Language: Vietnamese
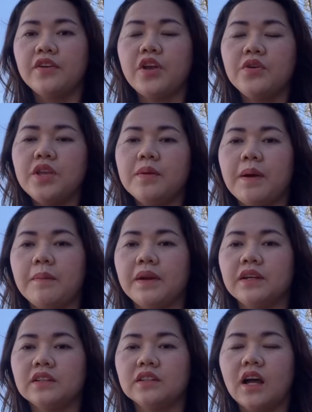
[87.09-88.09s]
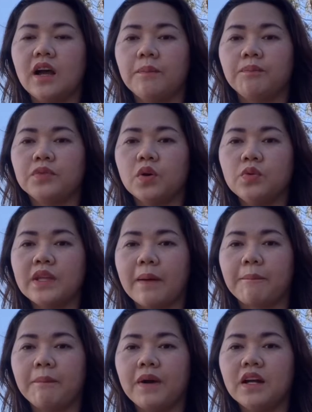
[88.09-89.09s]
Nếu như mà mình thu
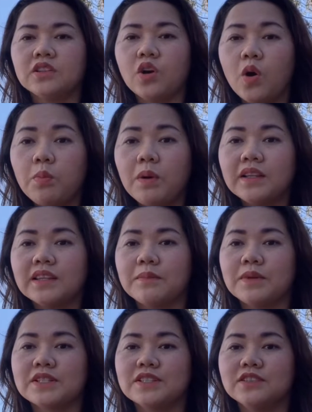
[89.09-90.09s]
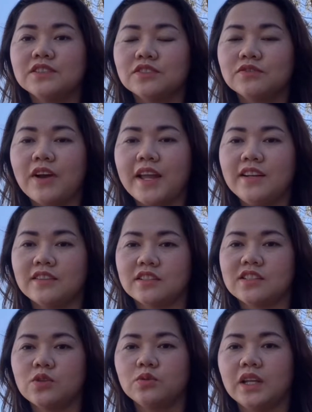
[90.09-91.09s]
nhập tốt á, thì mình sẽ được vay được
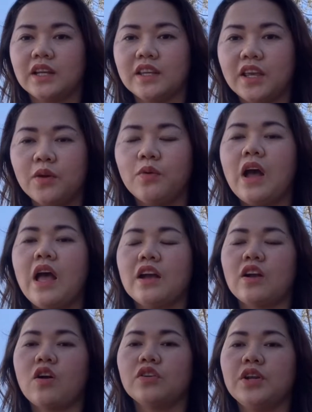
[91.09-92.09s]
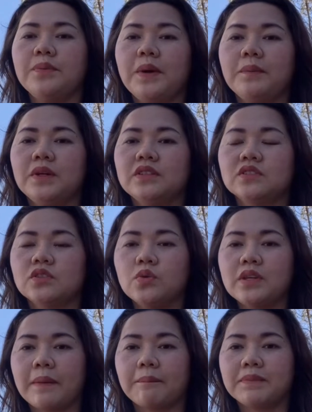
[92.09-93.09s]
cái số tiền nhiều. Còn nếu mà mình thu
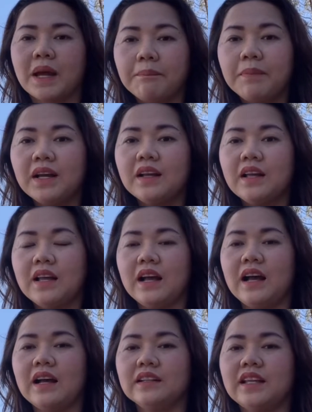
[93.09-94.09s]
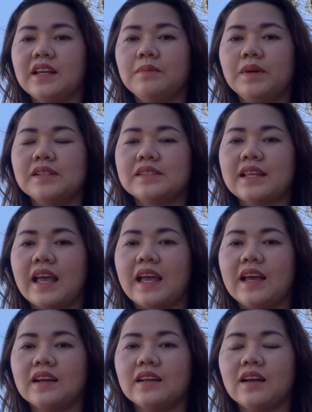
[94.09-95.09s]
nhập thấp á, thì mình
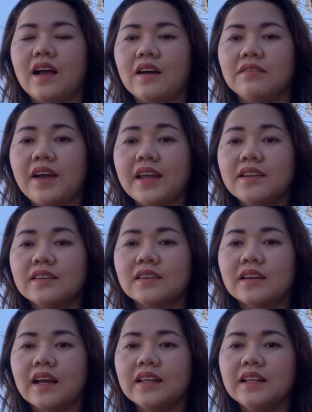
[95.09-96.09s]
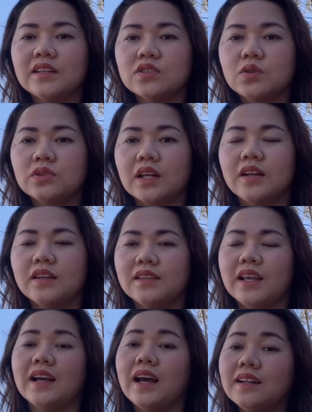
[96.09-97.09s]
sẽ vay được cái số
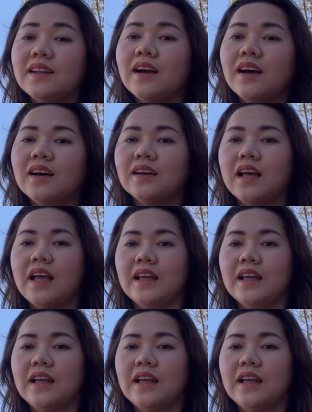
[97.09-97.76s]
tiền ít hơn.